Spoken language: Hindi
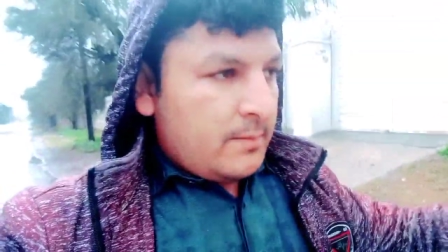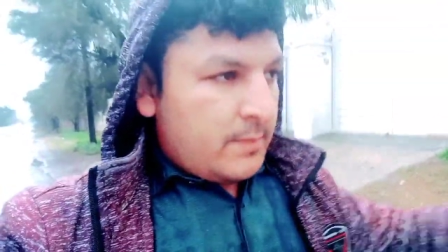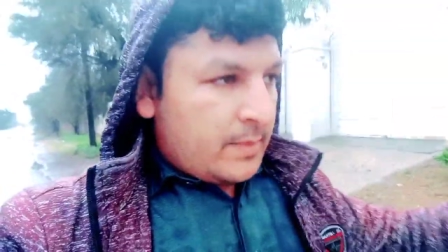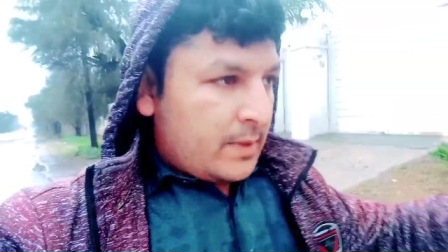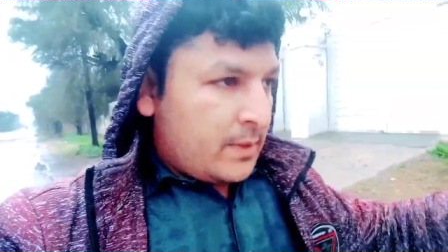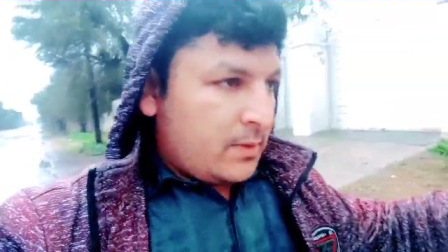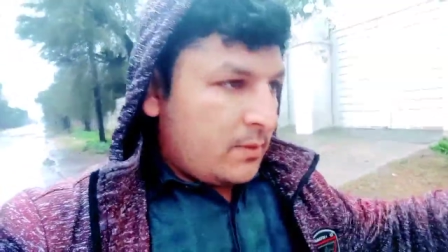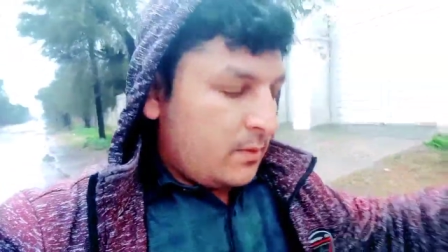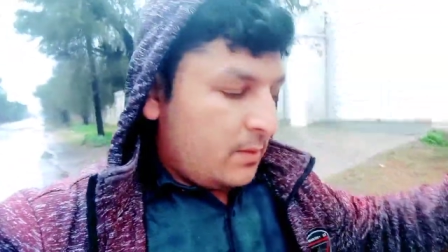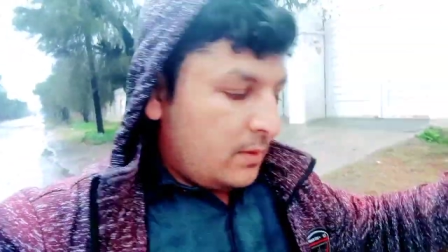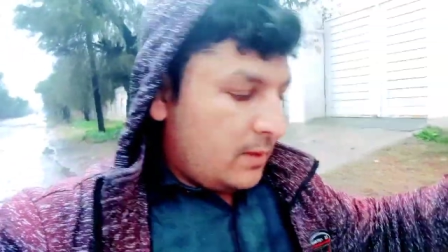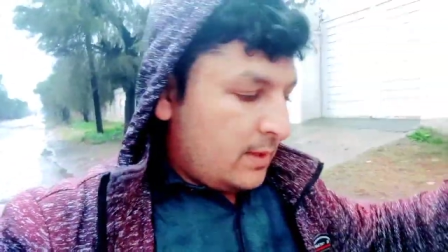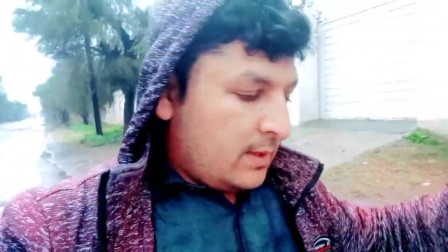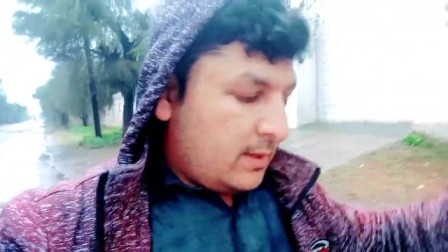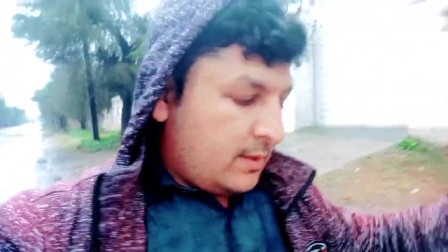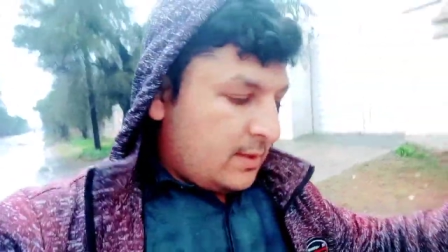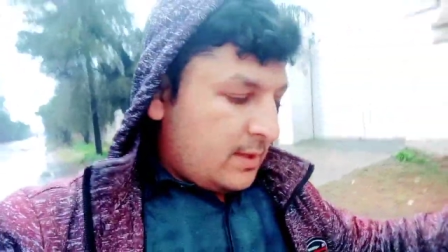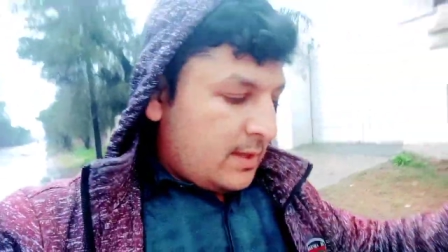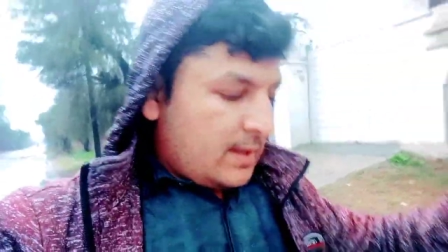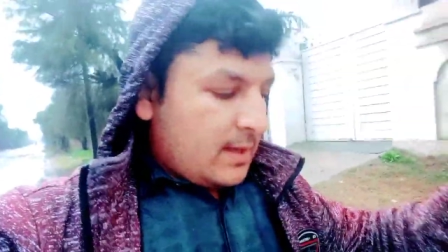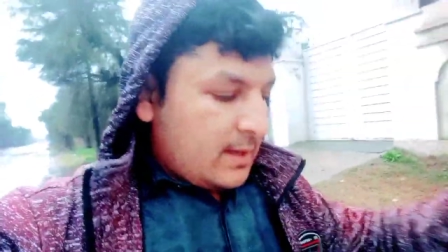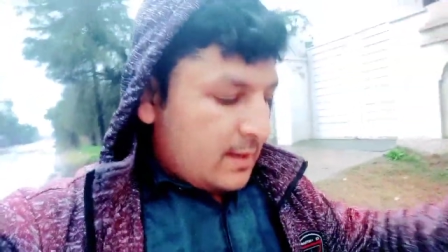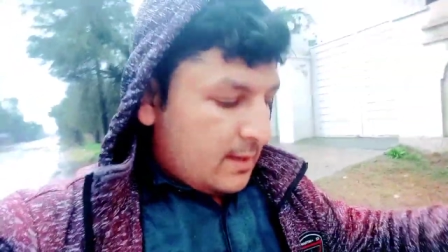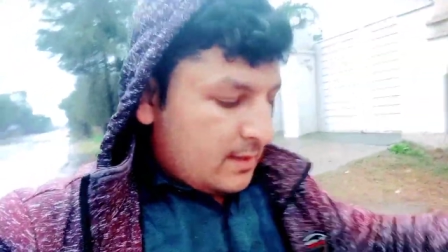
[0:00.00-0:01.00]
पेट्रोल
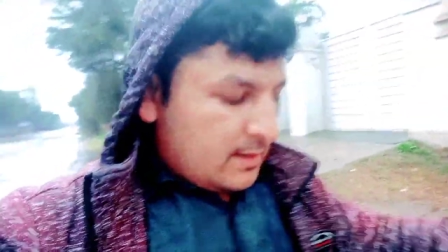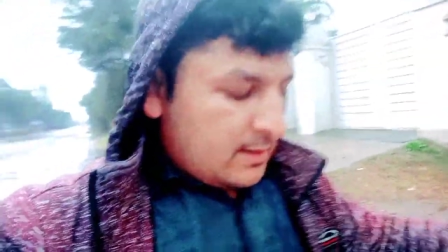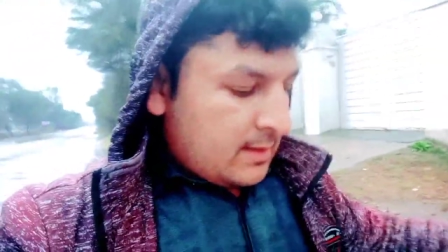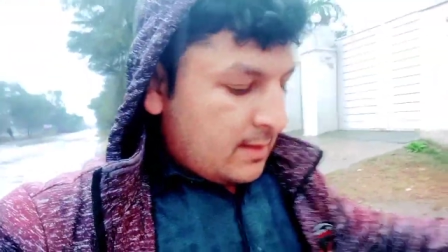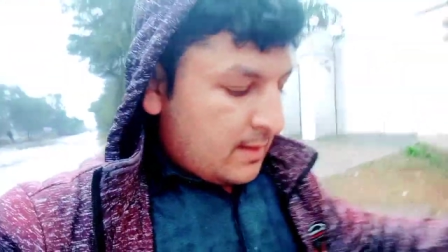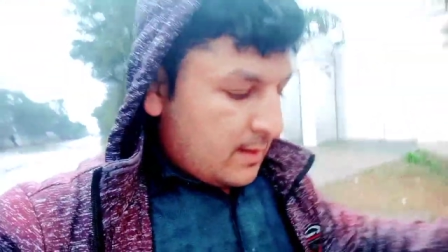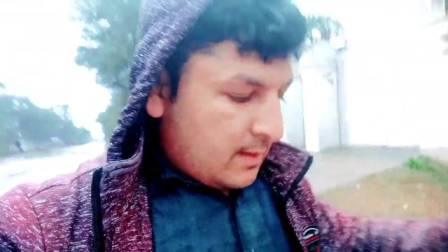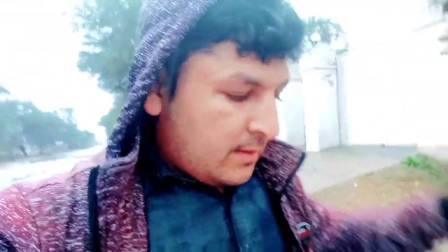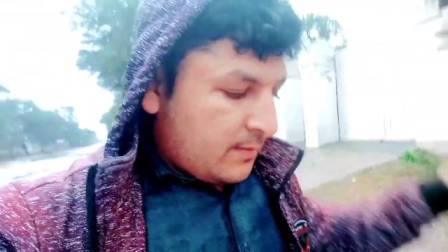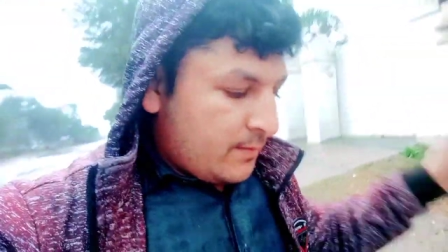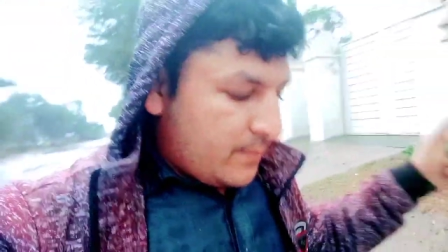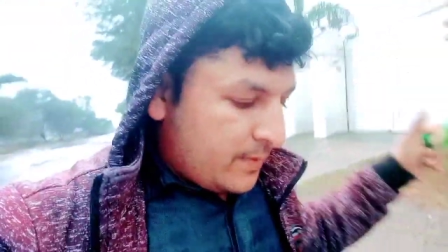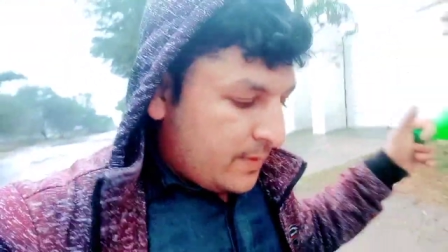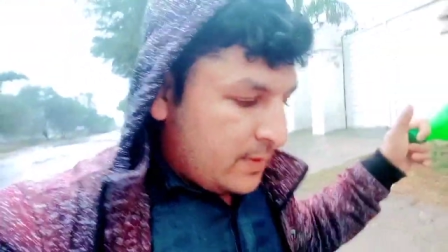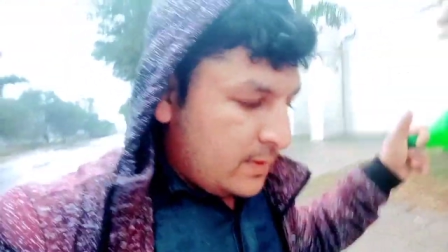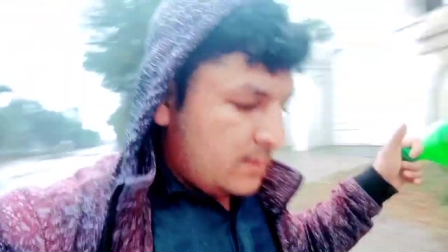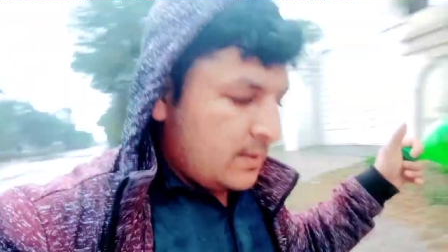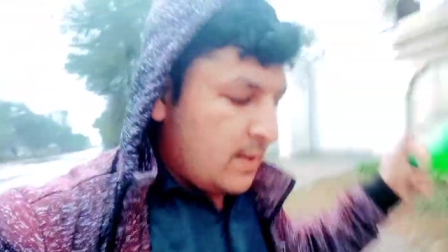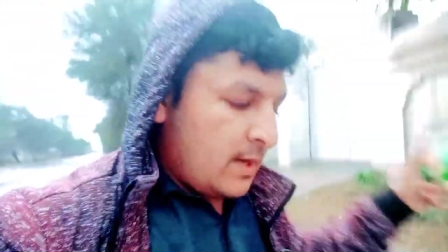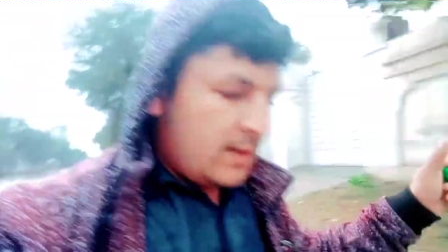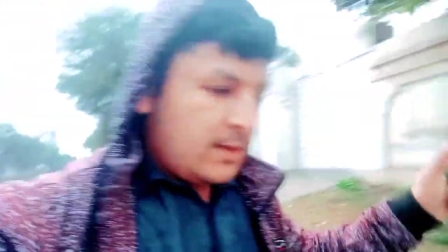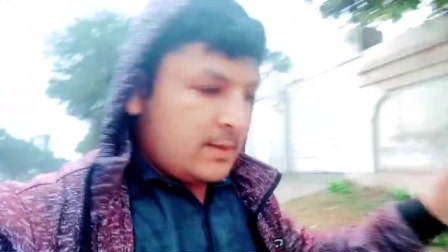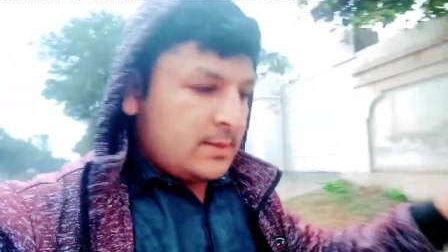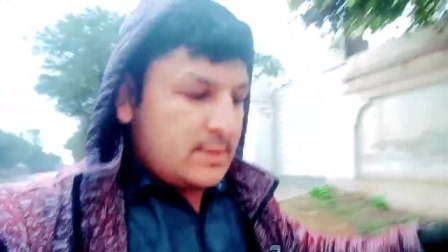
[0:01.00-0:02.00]
लेते हैं कर फिर
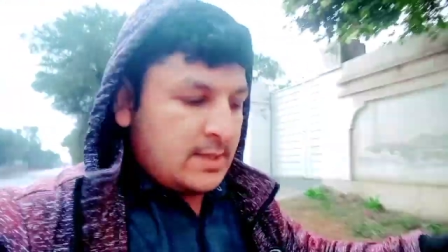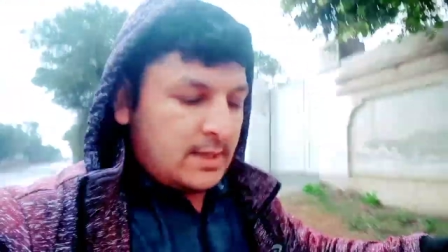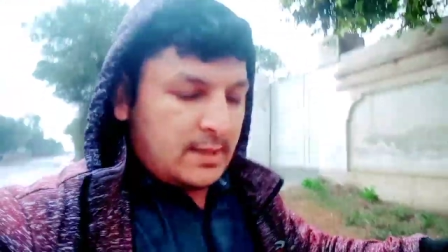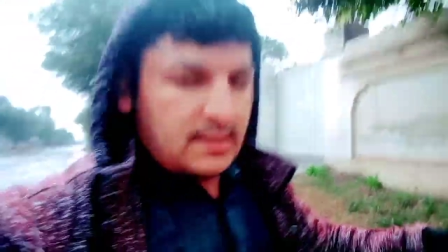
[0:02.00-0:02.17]
जाके